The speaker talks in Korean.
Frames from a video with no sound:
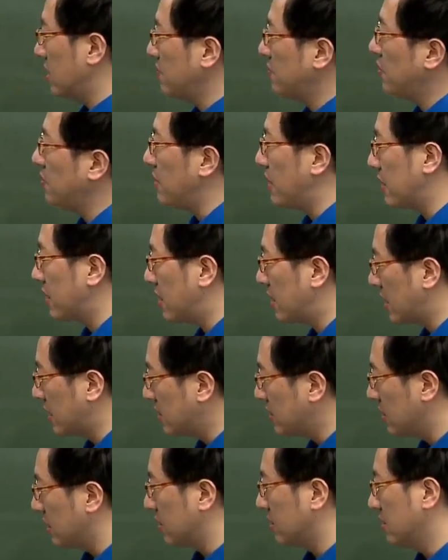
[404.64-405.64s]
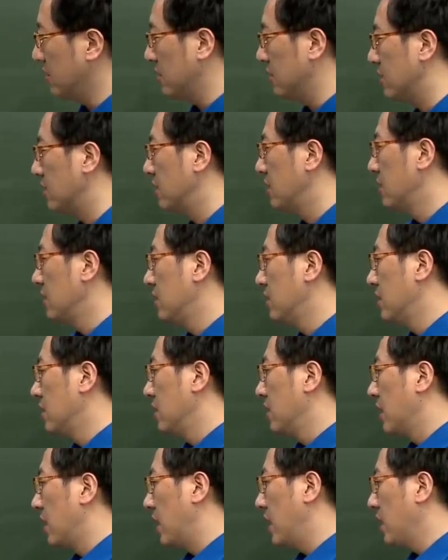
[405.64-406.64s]
살펴봐라라는 얘기는
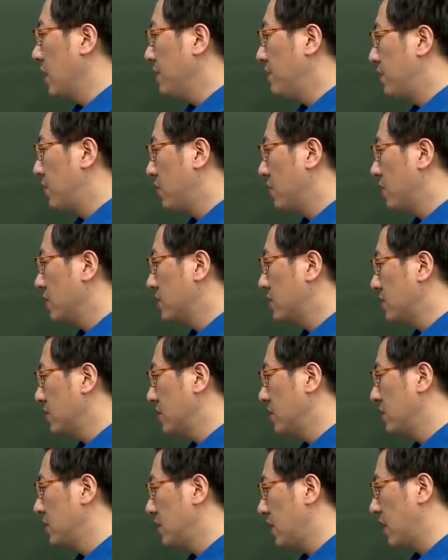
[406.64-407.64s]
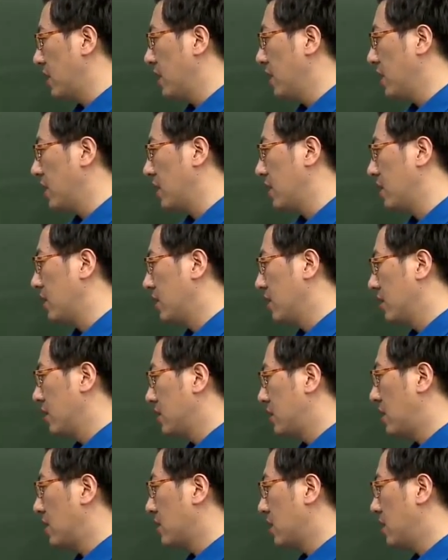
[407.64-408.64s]
a 플러스 2의
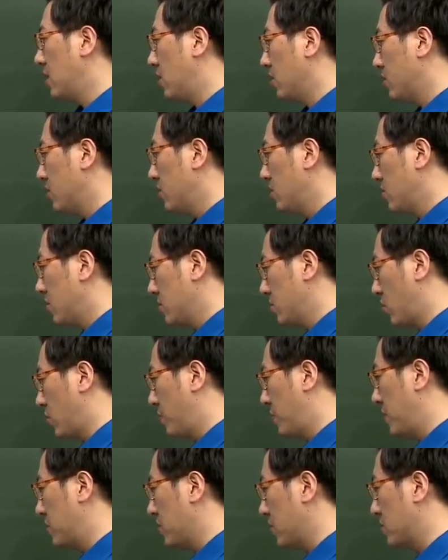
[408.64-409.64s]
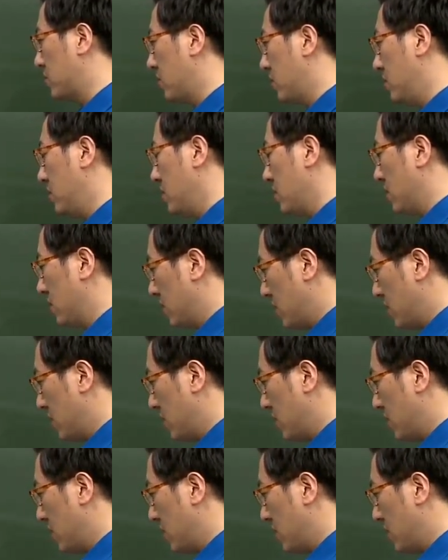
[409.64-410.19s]
다가 어떤 것이 곱해져서